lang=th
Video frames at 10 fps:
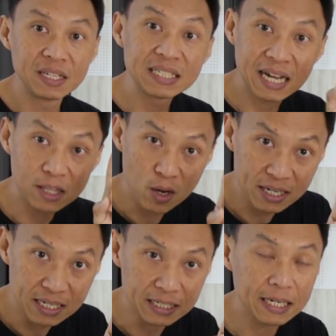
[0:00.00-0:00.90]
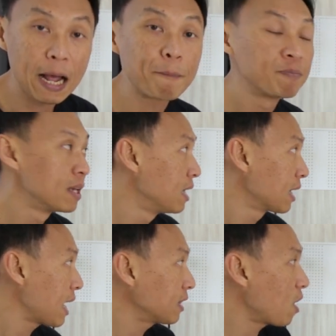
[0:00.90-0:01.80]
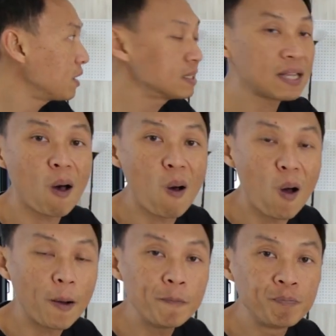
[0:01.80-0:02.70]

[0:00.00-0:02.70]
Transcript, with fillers: นี่คือขั้นตอนที่หนึ่งนะครับ ขั้นตอนที่สอง